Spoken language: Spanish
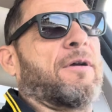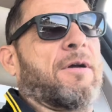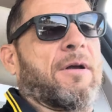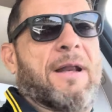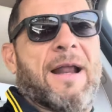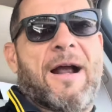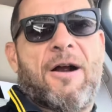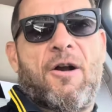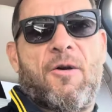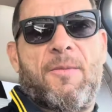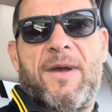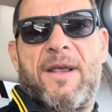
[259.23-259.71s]

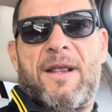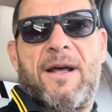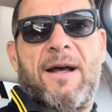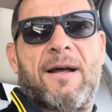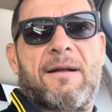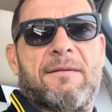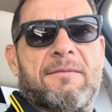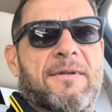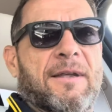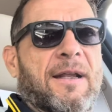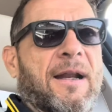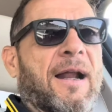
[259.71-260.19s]
La
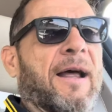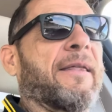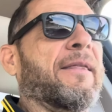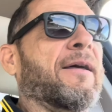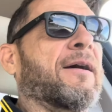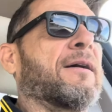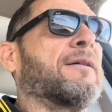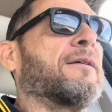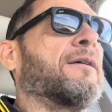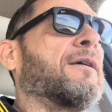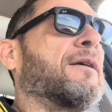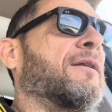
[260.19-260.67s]
comida
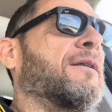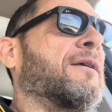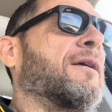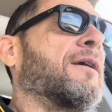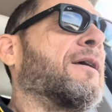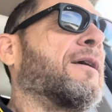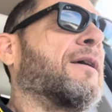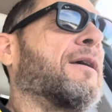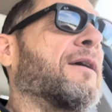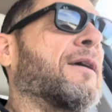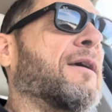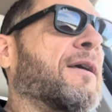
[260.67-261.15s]
tirada
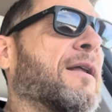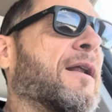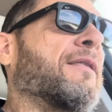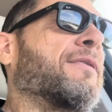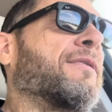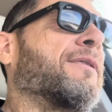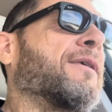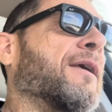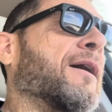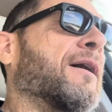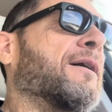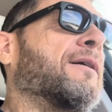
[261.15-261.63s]
en,
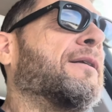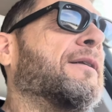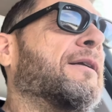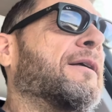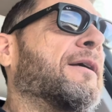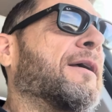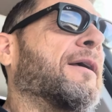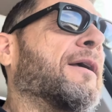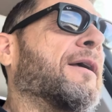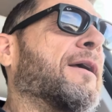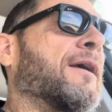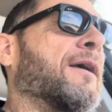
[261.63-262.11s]
Grecia,
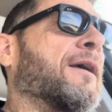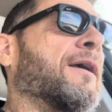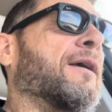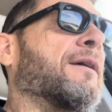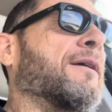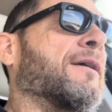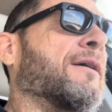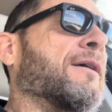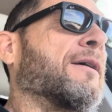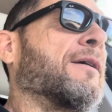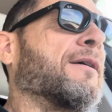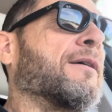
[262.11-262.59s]

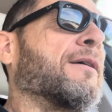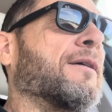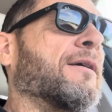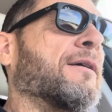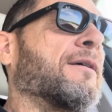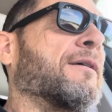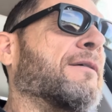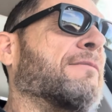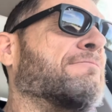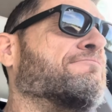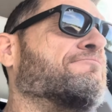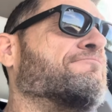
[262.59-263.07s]

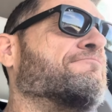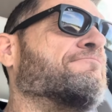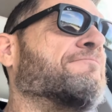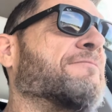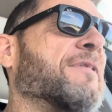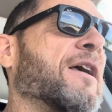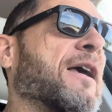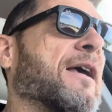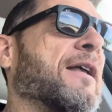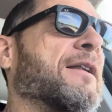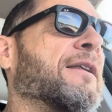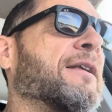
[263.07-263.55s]
eh,
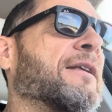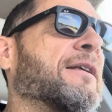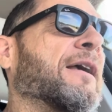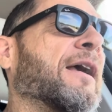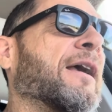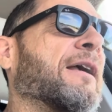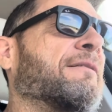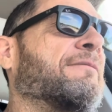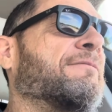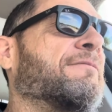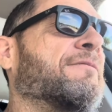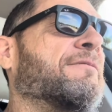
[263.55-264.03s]

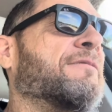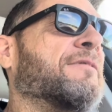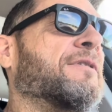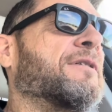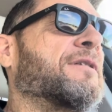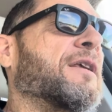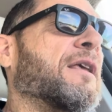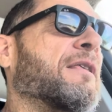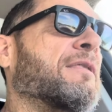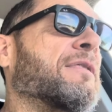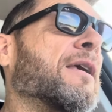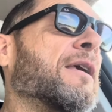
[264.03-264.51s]
en
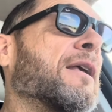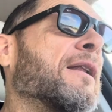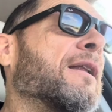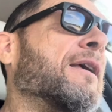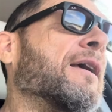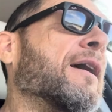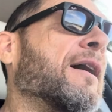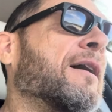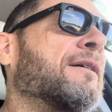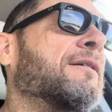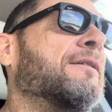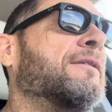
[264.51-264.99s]

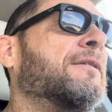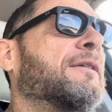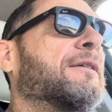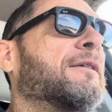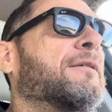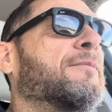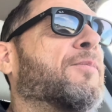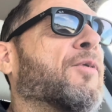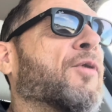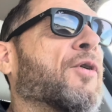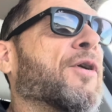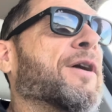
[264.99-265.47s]
Sicilia,
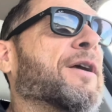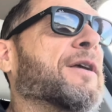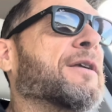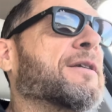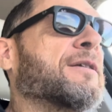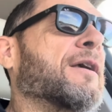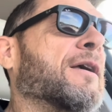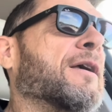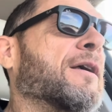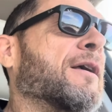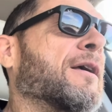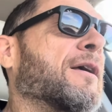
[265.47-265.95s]
pues
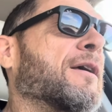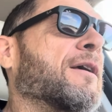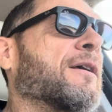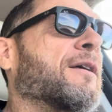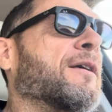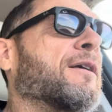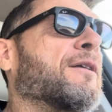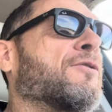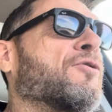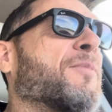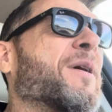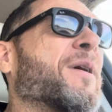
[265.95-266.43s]

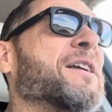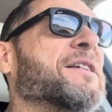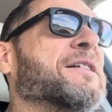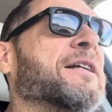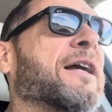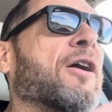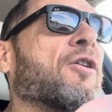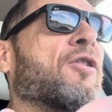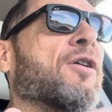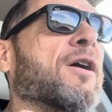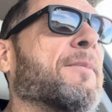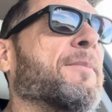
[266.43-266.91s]
eh, lo más
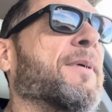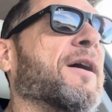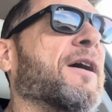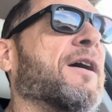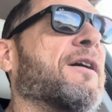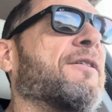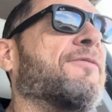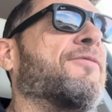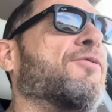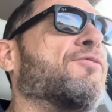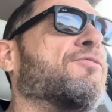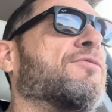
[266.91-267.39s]
caro que
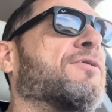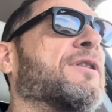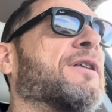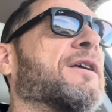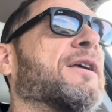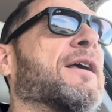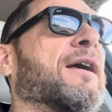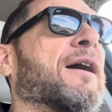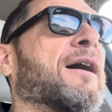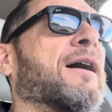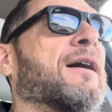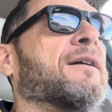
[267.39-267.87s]
pagué fue un
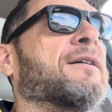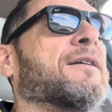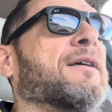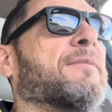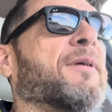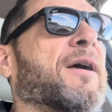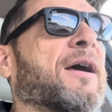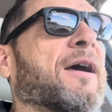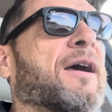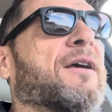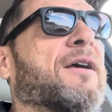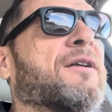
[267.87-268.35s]
día que
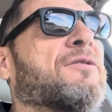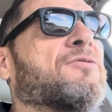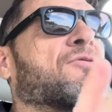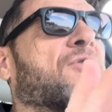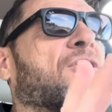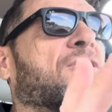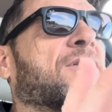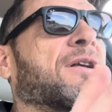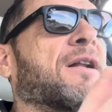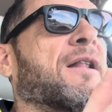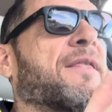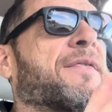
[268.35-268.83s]
pagué en un
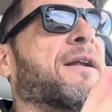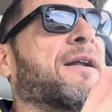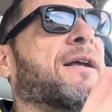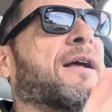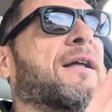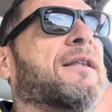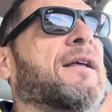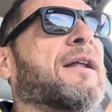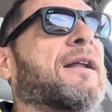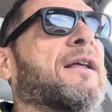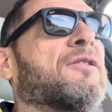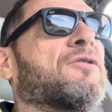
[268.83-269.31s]
hotel cerca
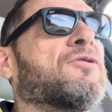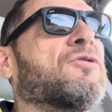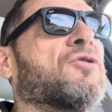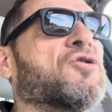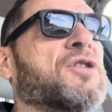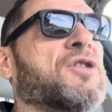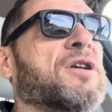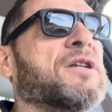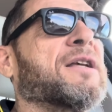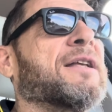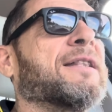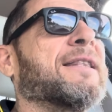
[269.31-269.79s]
de Tarento
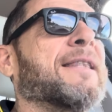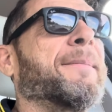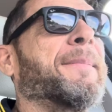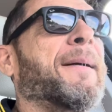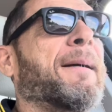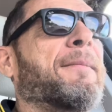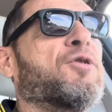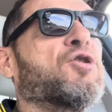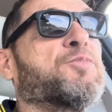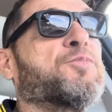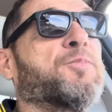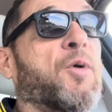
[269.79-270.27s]
60
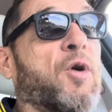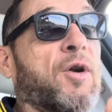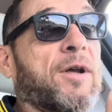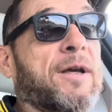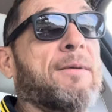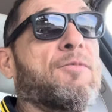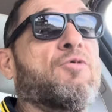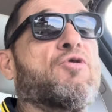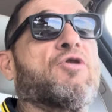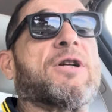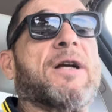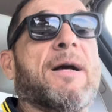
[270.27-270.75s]
pavos porque
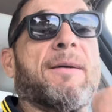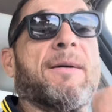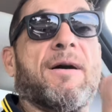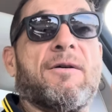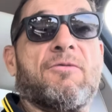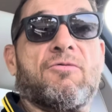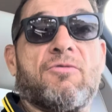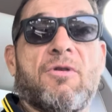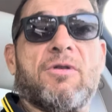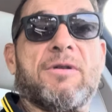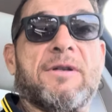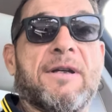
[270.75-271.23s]
buscaba
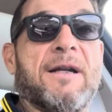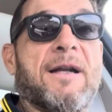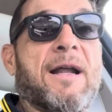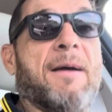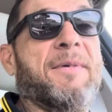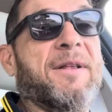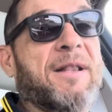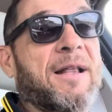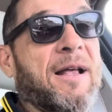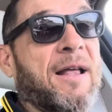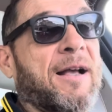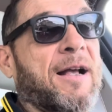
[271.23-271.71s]
un hotel a
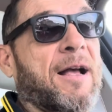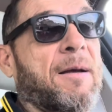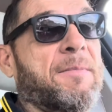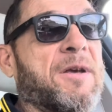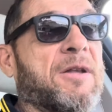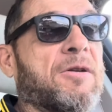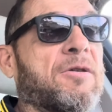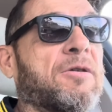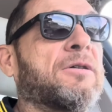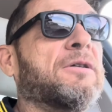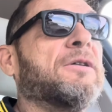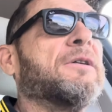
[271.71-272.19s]
mitad de
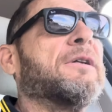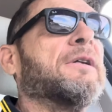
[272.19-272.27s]
camino,